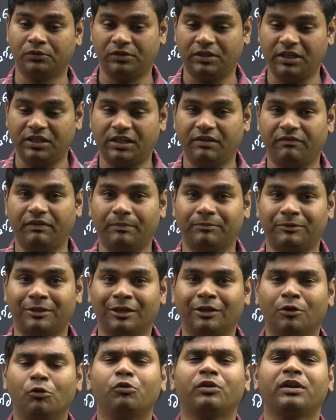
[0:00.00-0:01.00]

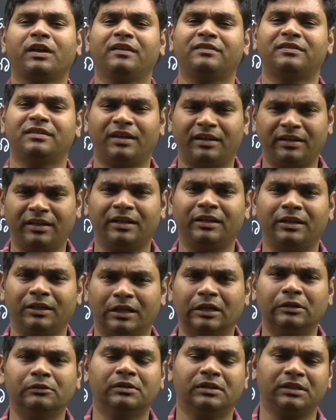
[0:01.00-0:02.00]
దేశవ్యాప్తంగా ఒకేసారి
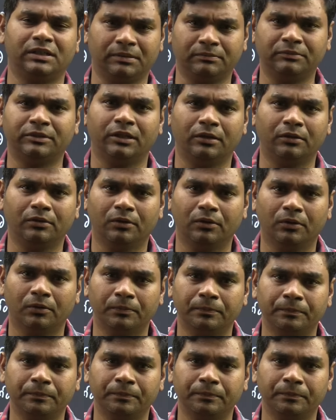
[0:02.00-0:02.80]
ఎన్నికలు అంటాం తెలుగులో